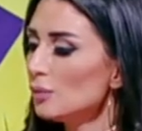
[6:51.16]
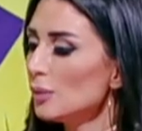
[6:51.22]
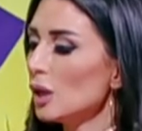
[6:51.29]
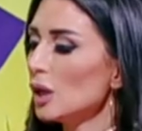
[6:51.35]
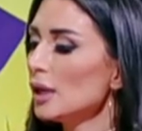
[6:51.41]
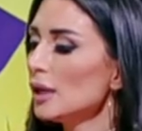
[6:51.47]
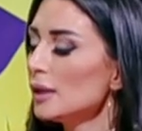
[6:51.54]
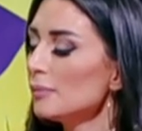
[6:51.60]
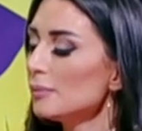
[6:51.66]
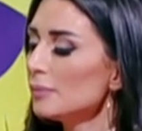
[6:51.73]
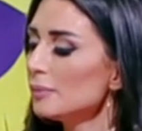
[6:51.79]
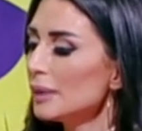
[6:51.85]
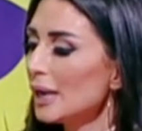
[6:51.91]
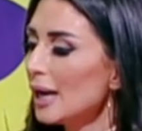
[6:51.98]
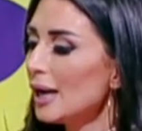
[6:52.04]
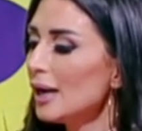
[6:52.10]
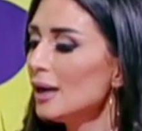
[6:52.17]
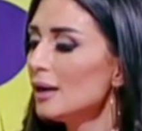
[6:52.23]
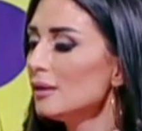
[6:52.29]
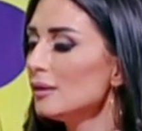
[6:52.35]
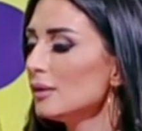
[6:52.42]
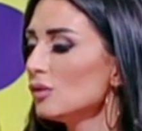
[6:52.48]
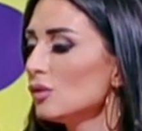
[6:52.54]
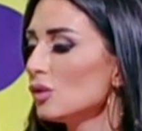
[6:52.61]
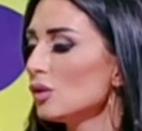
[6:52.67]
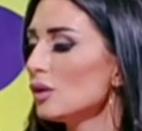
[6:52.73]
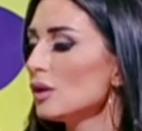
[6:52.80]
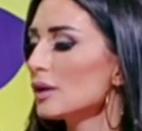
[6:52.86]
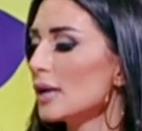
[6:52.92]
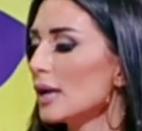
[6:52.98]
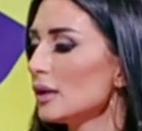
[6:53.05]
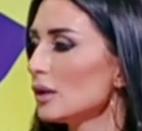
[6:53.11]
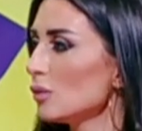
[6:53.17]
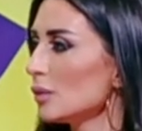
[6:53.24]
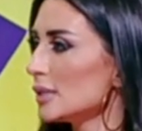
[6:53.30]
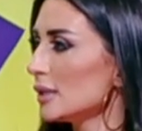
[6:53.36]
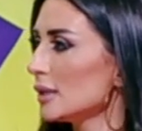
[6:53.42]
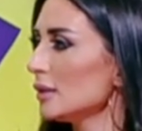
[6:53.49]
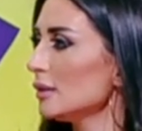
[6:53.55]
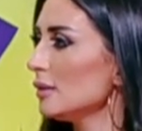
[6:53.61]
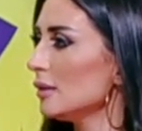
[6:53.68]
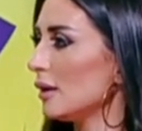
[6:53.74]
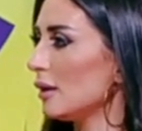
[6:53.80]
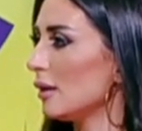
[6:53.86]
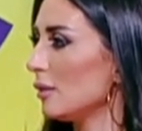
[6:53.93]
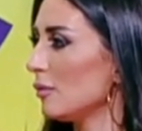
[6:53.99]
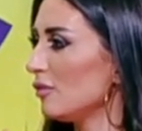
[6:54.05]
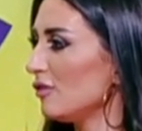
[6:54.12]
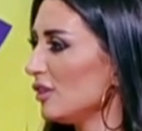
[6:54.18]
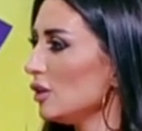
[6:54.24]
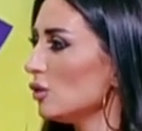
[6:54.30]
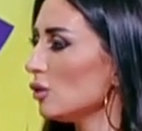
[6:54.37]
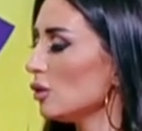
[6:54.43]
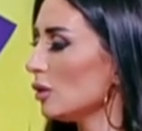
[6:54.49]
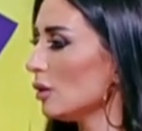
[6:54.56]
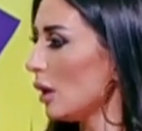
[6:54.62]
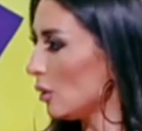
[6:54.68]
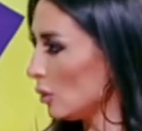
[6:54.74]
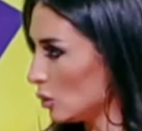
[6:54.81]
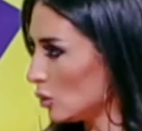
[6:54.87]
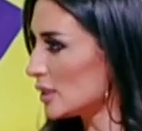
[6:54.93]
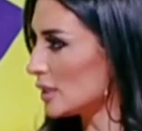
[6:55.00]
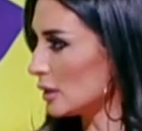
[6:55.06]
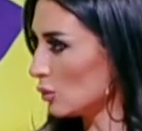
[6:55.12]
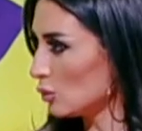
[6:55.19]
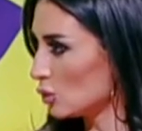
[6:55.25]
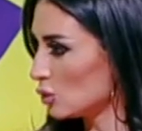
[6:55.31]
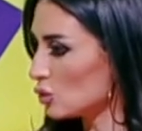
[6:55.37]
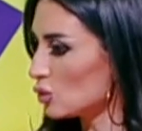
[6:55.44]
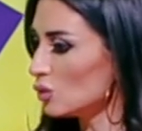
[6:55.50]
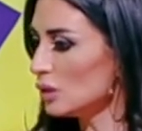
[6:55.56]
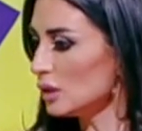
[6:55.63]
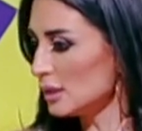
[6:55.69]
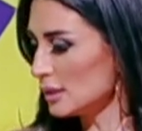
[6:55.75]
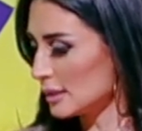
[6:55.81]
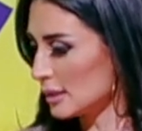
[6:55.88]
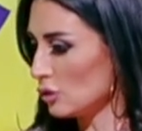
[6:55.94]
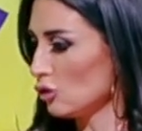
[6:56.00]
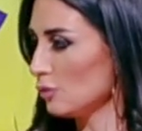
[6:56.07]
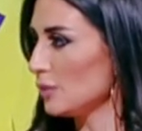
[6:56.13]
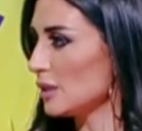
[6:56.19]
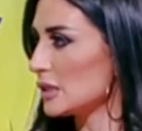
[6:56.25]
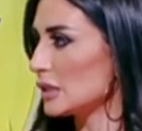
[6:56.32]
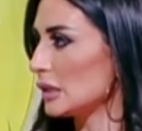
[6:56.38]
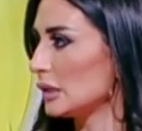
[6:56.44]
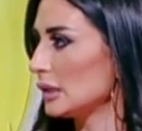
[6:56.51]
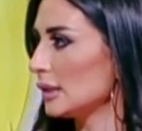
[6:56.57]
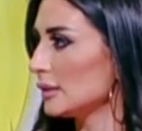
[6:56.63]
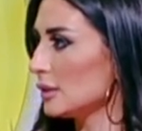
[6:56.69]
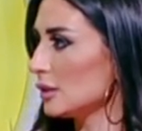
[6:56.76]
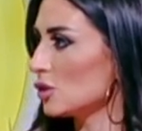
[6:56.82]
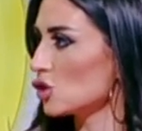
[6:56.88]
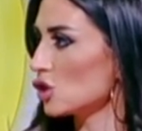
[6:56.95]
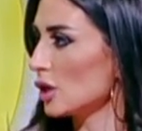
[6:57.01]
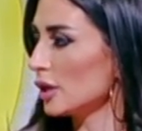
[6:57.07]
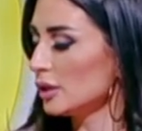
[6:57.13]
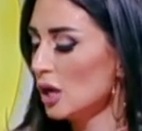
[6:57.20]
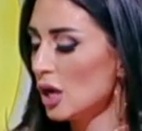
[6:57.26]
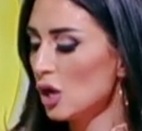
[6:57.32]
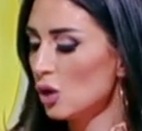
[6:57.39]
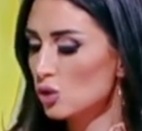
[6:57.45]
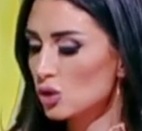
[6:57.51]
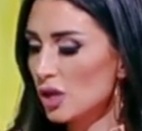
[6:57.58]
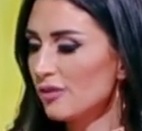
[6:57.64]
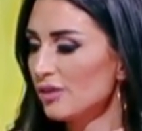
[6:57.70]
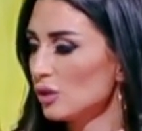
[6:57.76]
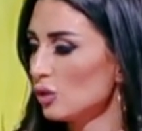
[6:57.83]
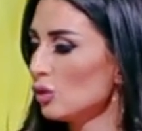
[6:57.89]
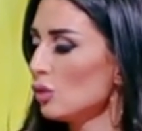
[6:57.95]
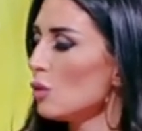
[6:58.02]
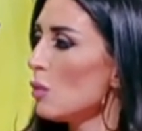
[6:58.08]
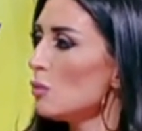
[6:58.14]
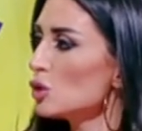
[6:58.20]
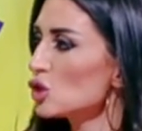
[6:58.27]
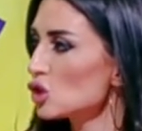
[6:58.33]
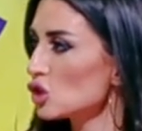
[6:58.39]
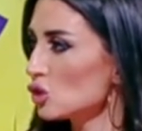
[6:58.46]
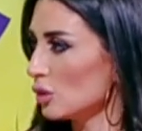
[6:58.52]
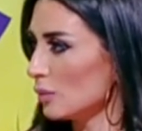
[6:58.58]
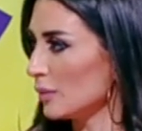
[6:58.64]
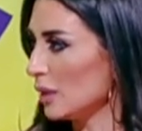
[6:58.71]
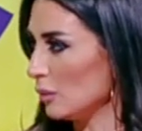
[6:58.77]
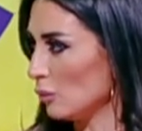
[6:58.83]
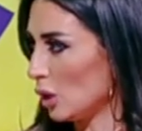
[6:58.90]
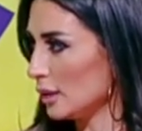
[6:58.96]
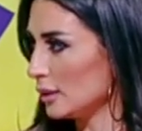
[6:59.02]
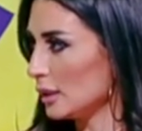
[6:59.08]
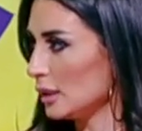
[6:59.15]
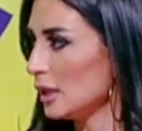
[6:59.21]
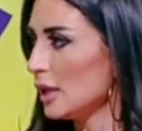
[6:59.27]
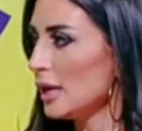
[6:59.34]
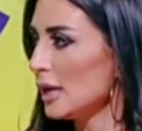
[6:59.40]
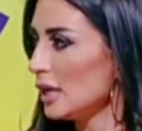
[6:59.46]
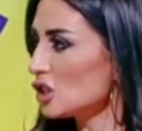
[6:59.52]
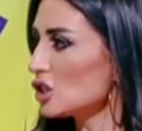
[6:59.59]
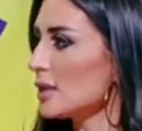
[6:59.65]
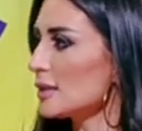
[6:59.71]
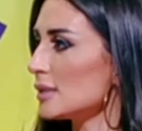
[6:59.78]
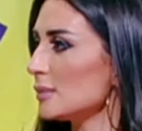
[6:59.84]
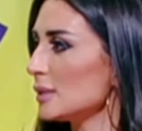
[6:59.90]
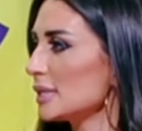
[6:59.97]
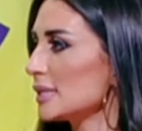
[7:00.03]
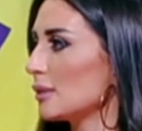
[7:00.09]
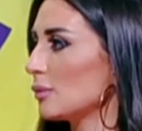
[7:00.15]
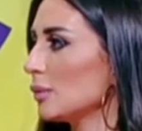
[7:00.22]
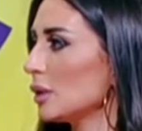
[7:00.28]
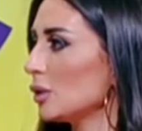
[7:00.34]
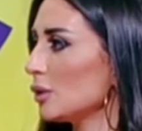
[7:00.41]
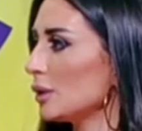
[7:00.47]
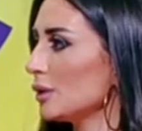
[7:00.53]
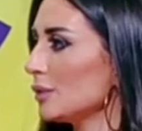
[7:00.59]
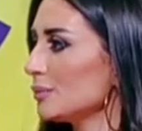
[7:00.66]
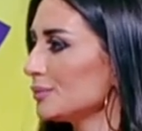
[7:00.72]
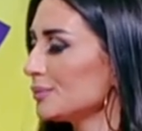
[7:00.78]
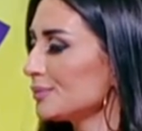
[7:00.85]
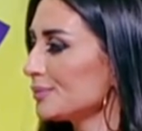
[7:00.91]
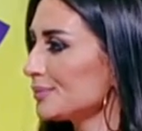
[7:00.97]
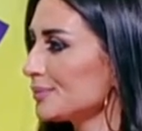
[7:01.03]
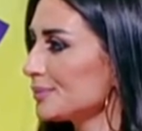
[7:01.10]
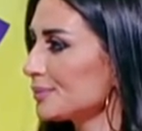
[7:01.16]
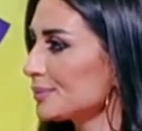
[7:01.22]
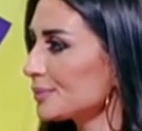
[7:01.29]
ربا بحال انه كان الوزن آه، فيه آه، الوزن او الطول اذا الام نزلت هذا التشارت آه. وشافت انه هو مش ضمن المعدل مم. ايش لازم تسوي هون هلا بدنا